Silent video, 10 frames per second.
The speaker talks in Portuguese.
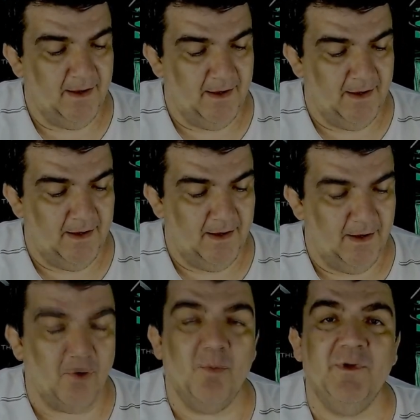
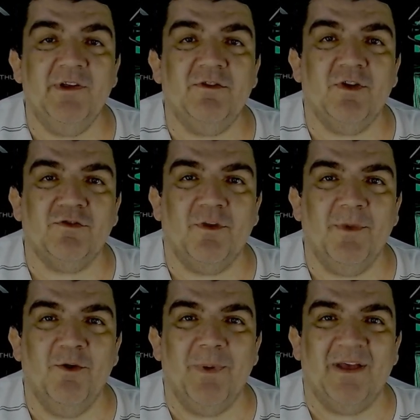É, como disse o nosso
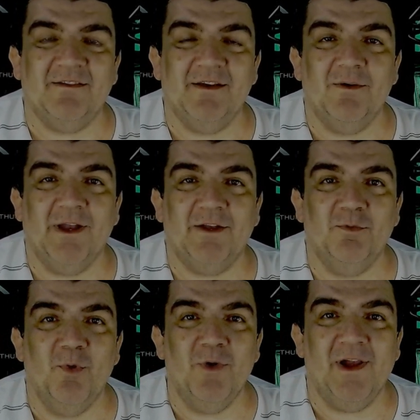amigo Pezão lá
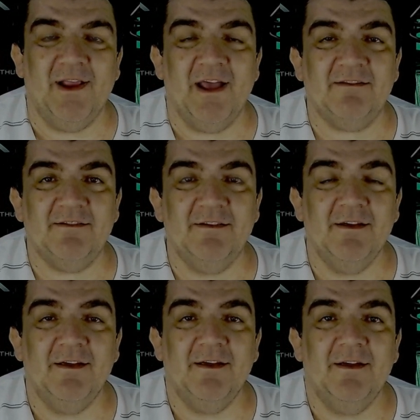do Bugrecast,